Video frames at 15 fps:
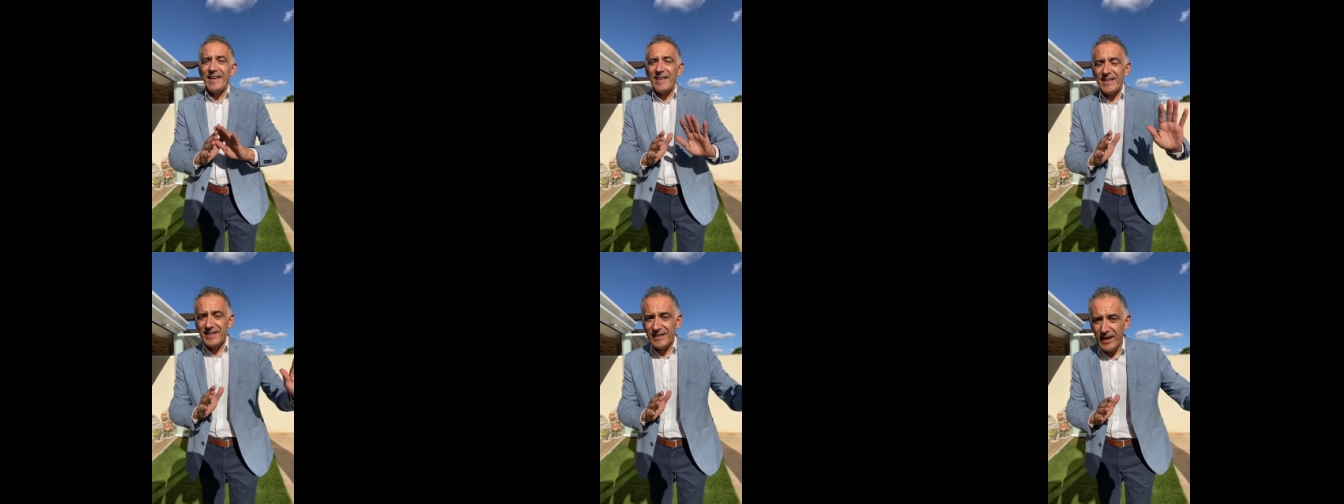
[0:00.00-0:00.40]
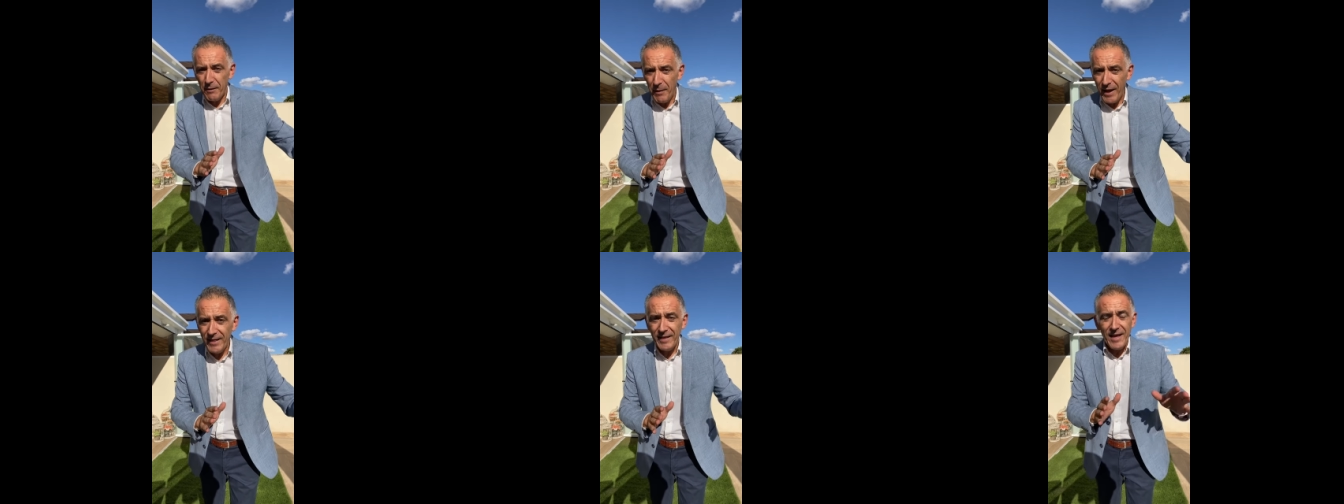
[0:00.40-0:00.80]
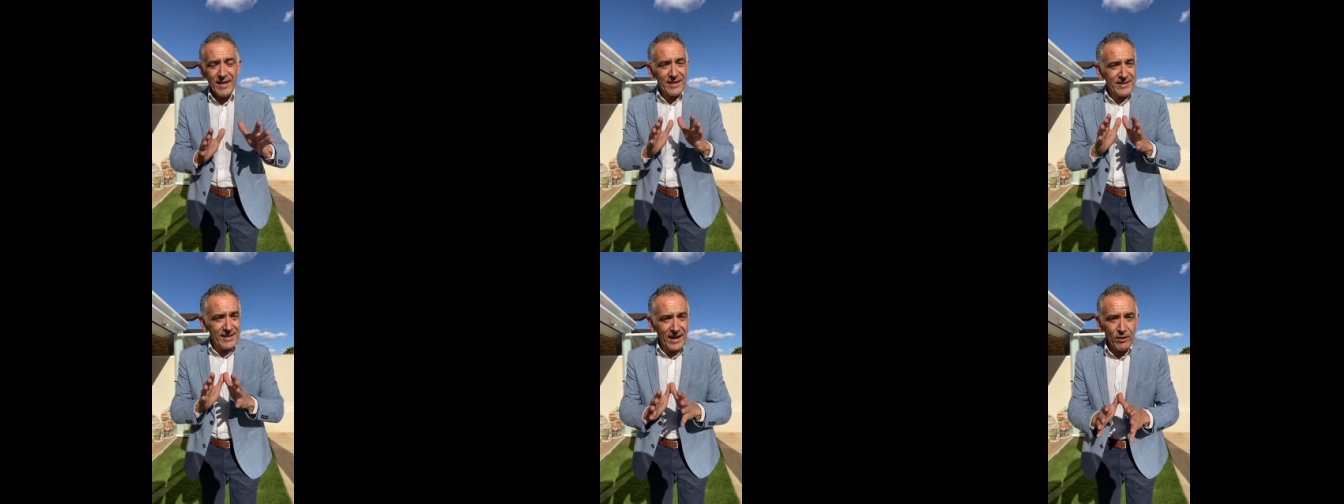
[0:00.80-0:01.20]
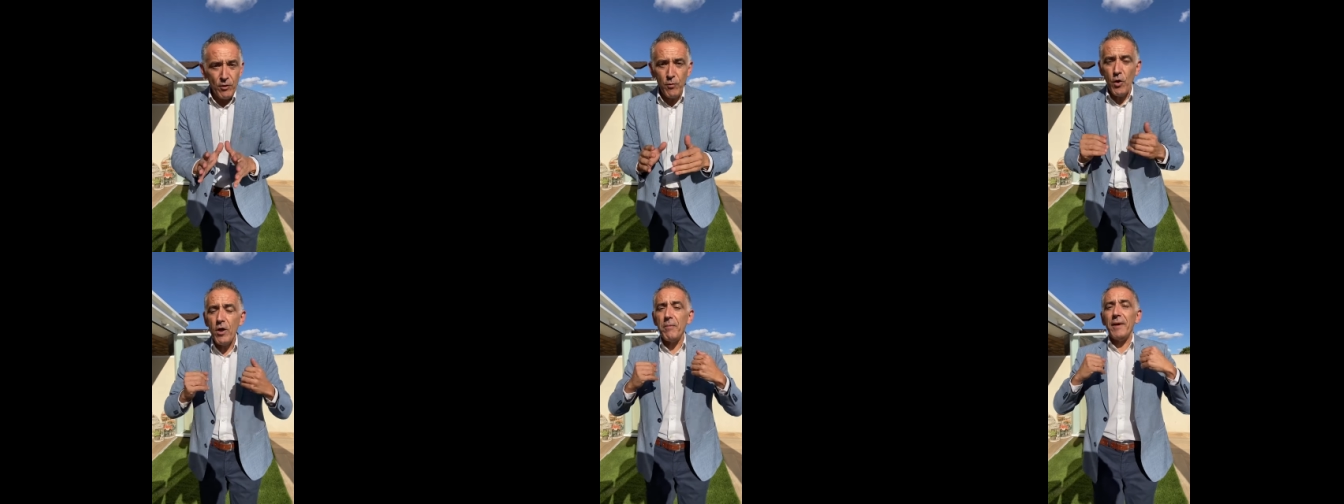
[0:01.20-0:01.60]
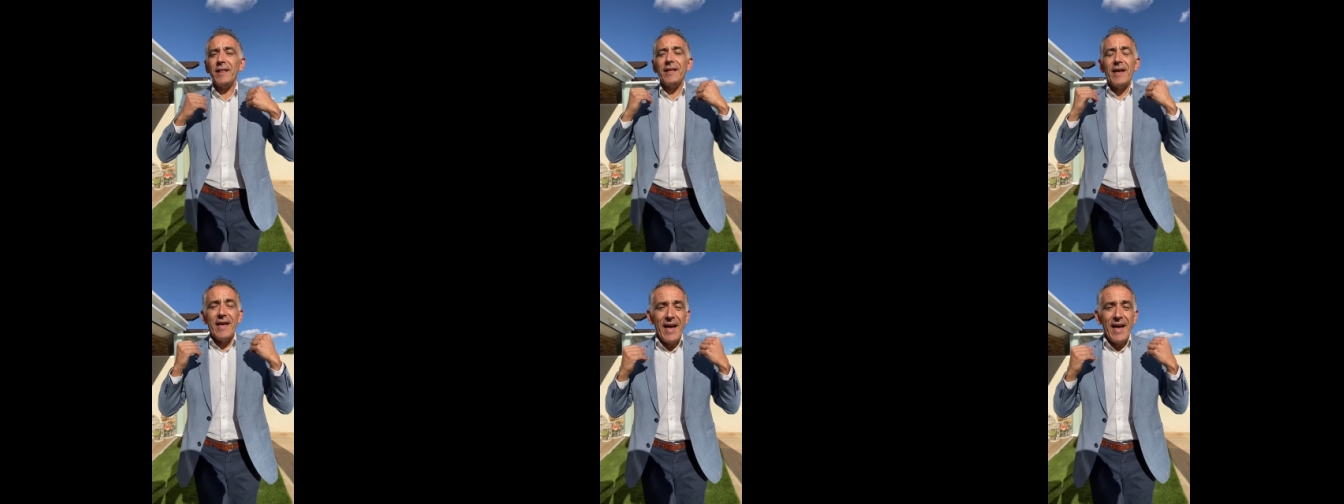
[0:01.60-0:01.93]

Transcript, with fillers: y se van, ya no vuelven.